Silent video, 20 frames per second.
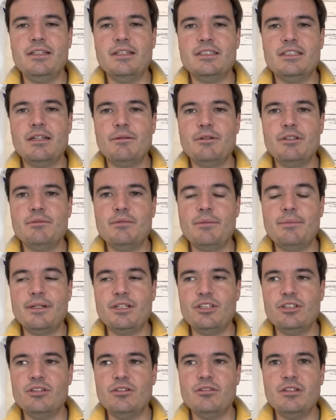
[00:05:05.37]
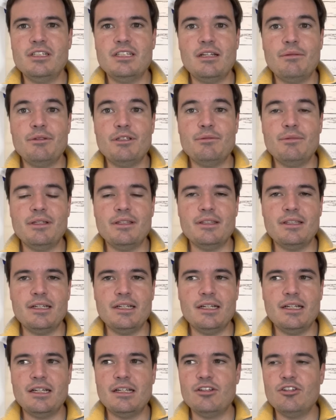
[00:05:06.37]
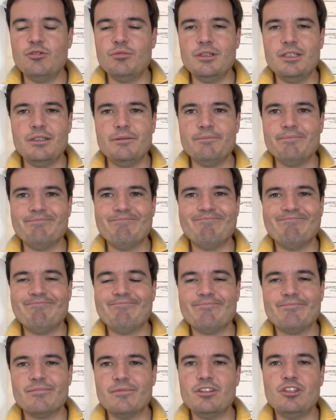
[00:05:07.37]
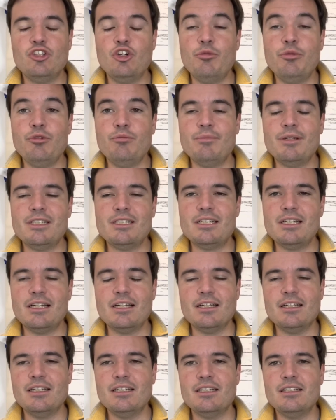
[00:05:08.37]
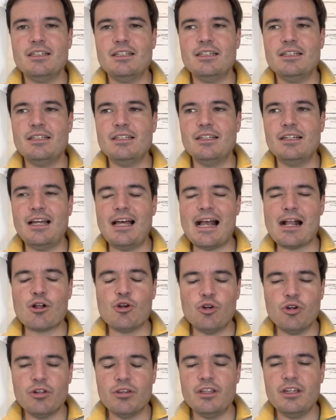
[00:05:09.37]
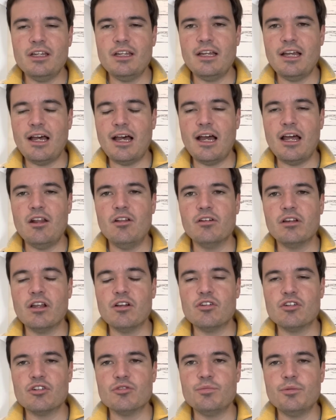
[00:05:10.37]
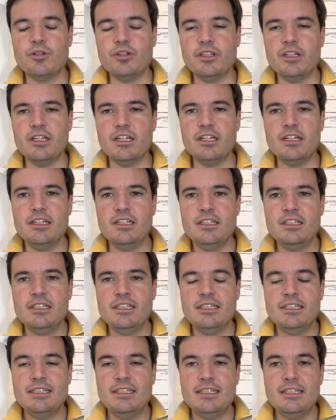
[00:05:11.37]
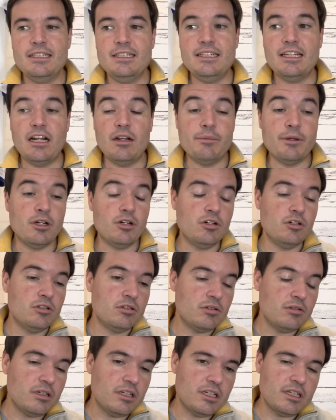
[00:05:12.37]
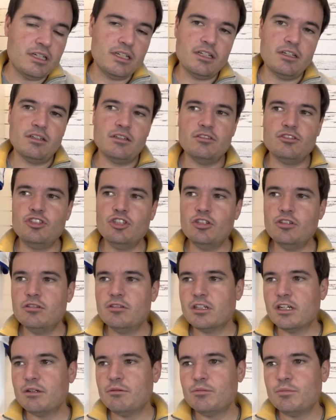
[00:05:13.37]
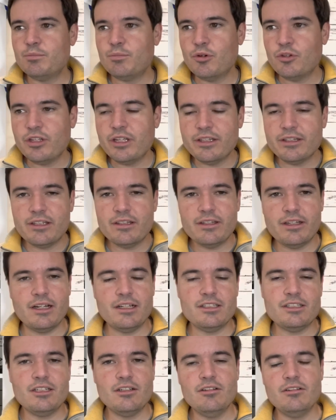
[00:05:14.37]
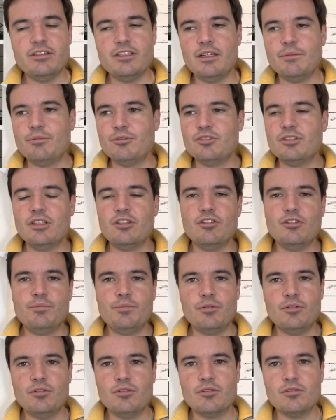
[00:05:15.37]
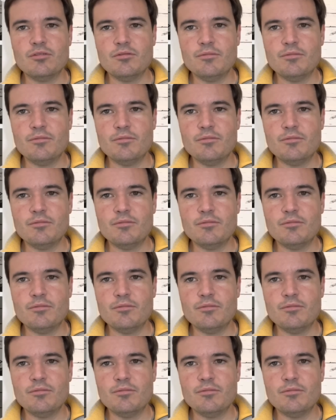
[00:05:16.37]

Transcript: esa misma pasión, esa misma entrega, no vi, no vi un mensaje eh, acorde a lo que correspondía. Y a lo mejor eh, yo, que podía entender a Ancelotti apostando por,